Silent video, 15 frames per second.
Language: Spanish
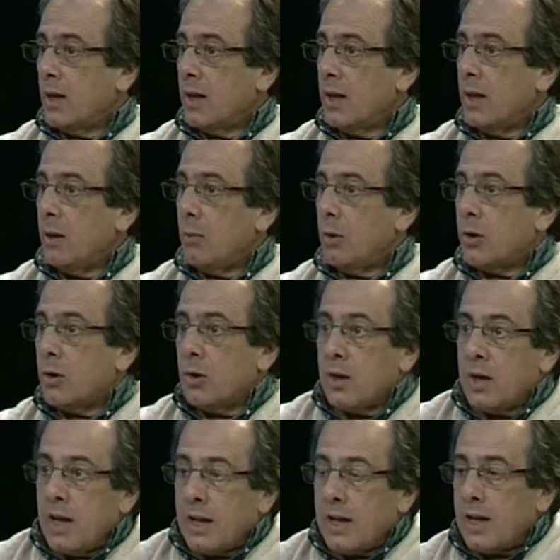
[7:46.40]
Y bueno,
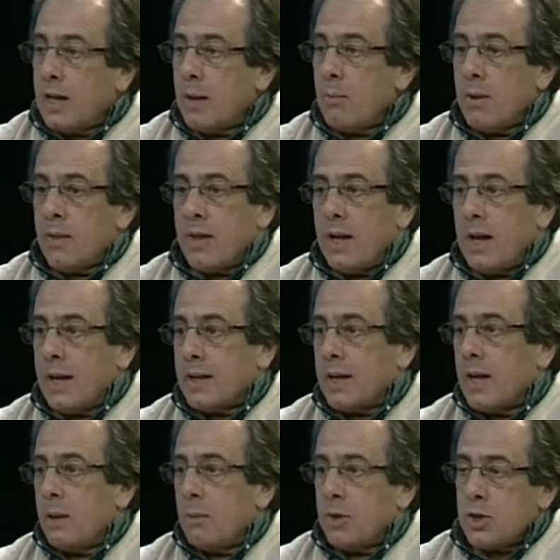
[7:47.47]
y este tema de la
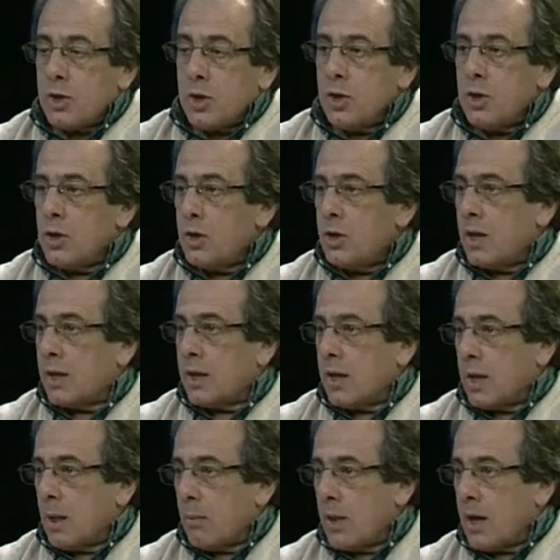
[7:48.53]
televisión, este
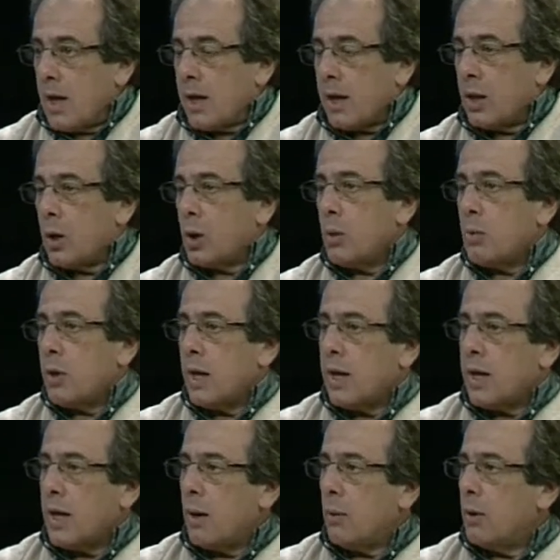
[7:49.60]
tema de las radios
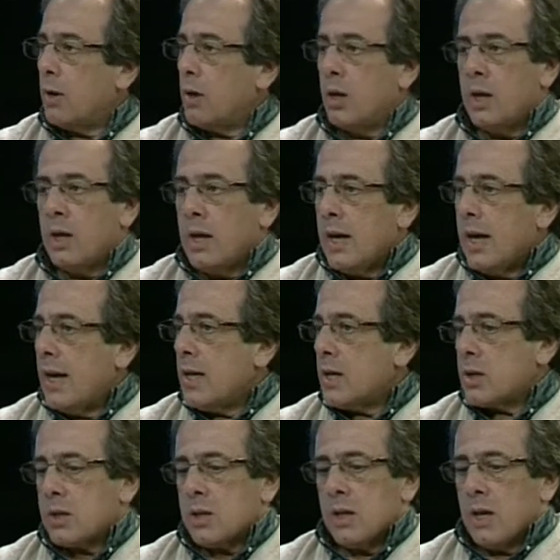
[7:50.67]
comunitarias, bueno,
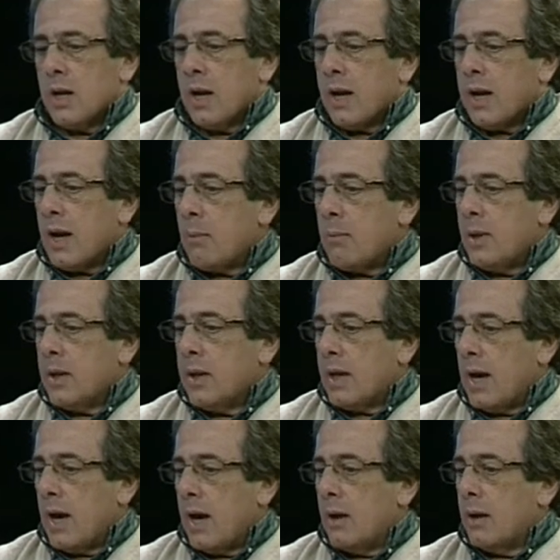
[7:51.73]
es
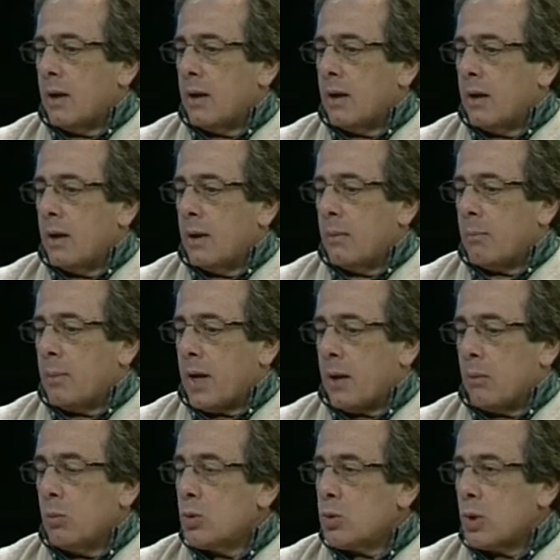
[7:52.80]
realmente eh, para
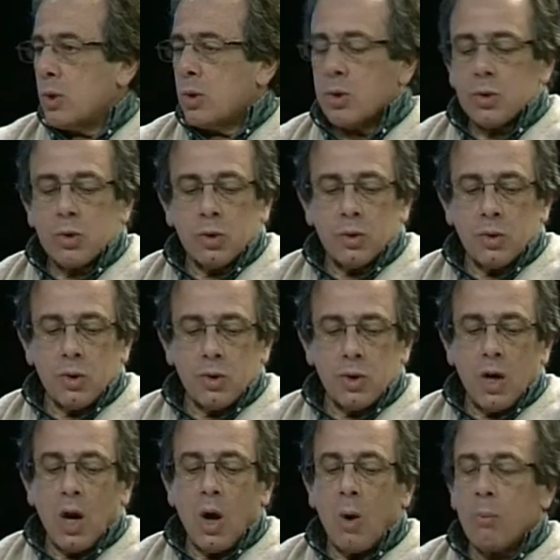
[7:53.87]
muchos de nosotros
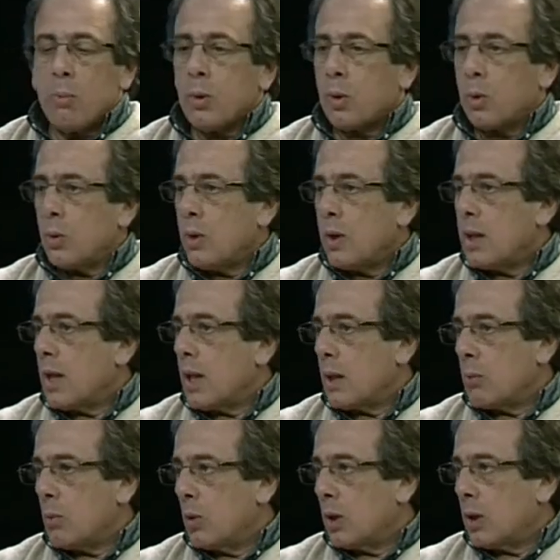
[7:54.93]
la oportunidad de
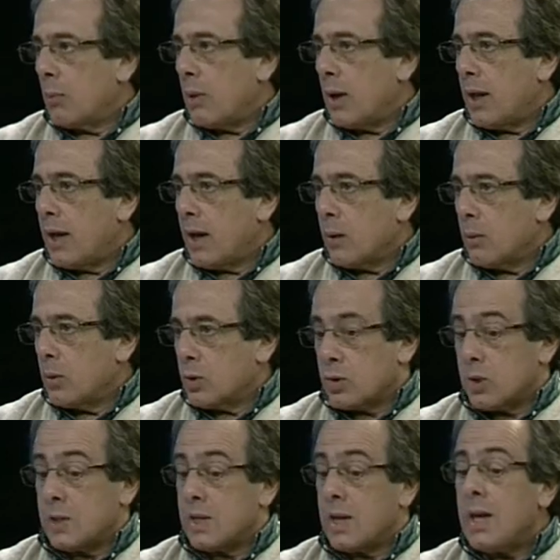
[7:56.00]
multiplicar
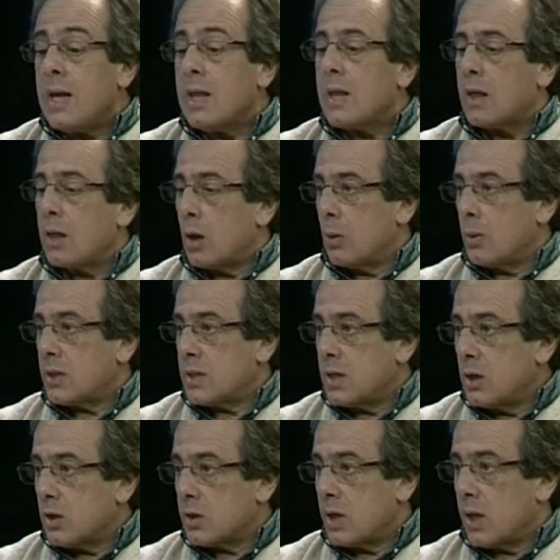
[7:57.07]
voces y desde los
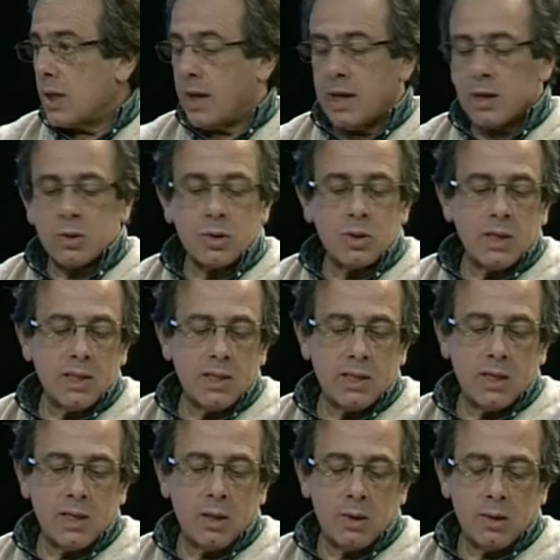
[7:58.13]
vecinos, en este caso de San
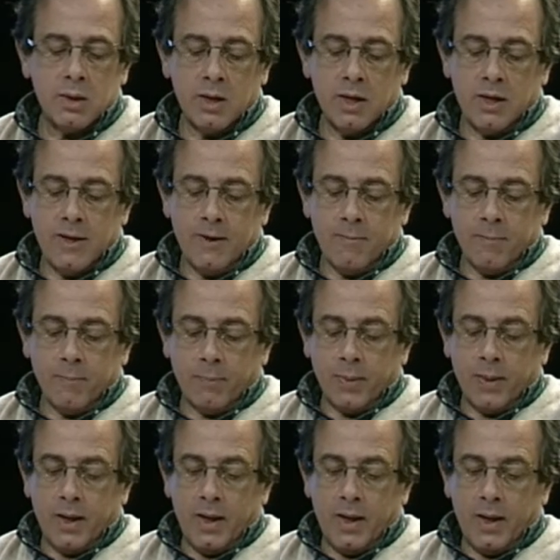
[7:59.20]
Isidro,
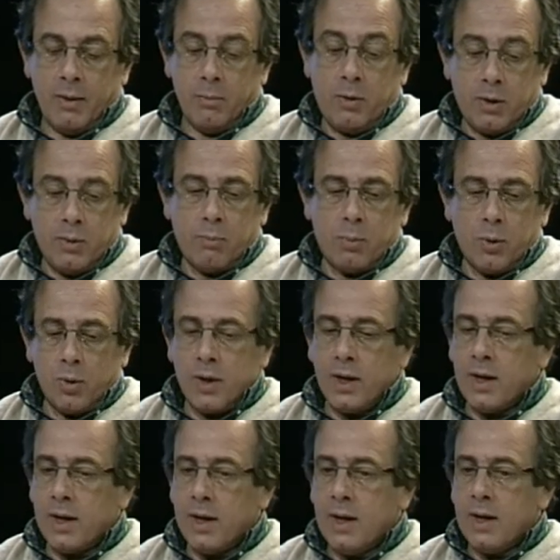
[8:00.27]
eh, bueno, poder